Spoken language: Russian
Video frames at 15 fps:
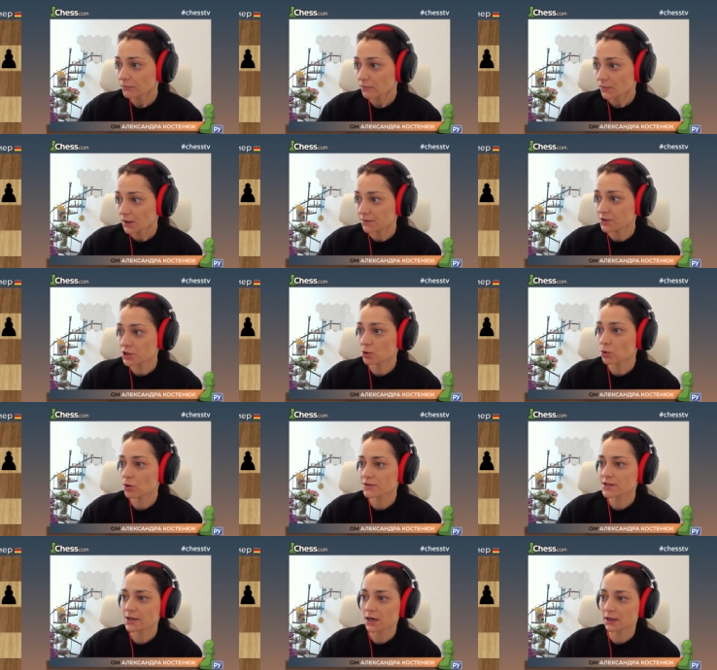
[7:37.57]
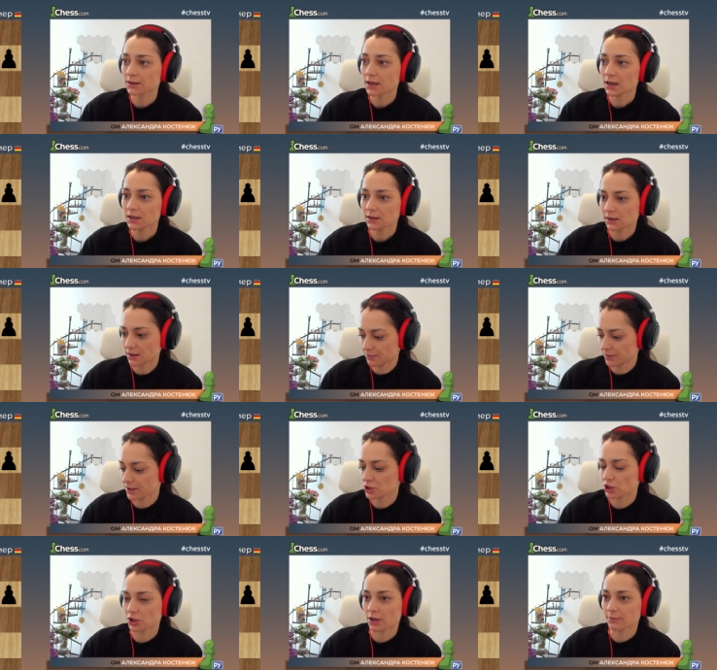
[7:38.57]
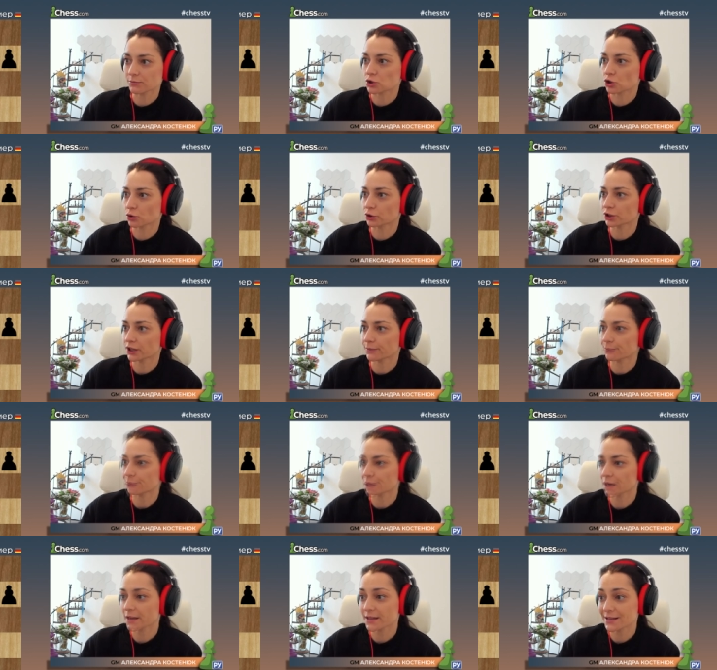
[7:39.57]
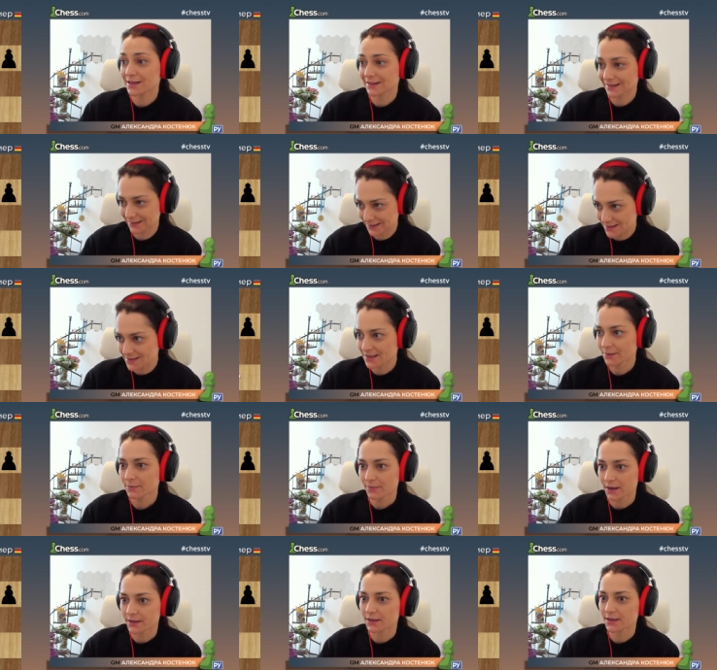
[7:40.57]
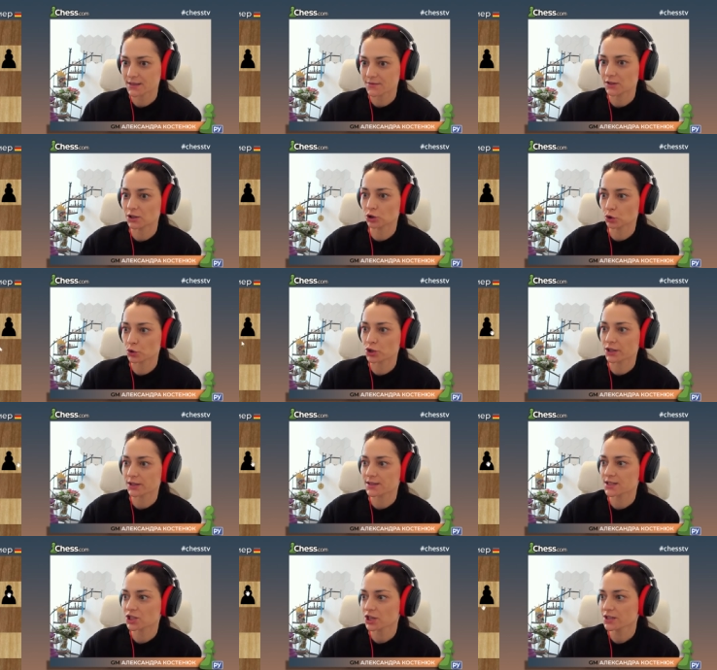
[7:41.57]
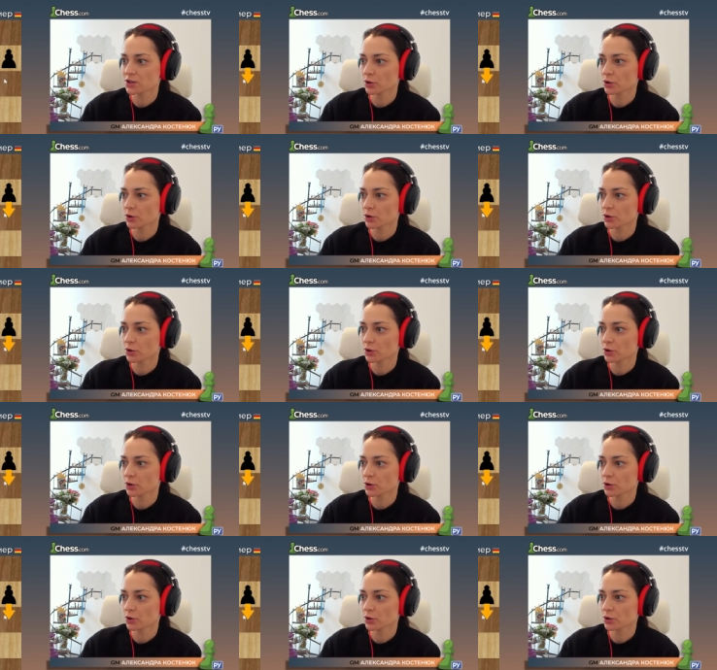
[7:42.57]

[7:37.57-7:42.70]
Витюгов сторона, опять же, там черные коня не на d7, они развили тоже на c6,